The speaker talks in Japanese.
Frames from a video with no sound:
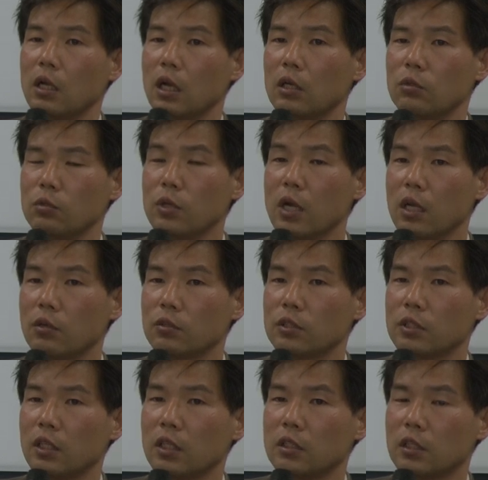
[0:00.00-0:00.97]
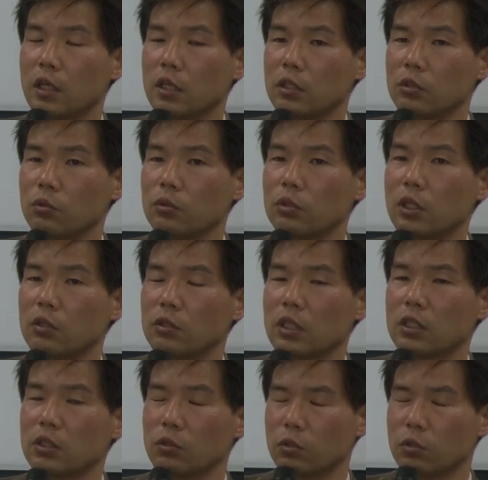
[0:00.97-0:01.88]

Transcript: 右派の政治家にとっての敵